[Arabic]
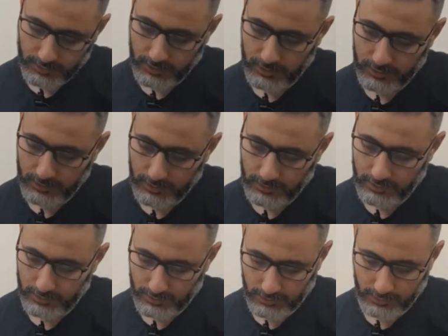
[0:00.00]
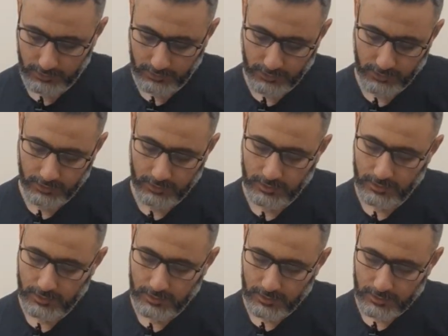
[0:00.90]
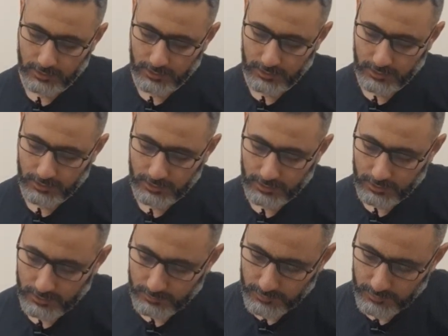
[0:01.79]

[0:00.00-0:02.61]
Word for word: يلا يلا يلا يلا يلا يلا يلا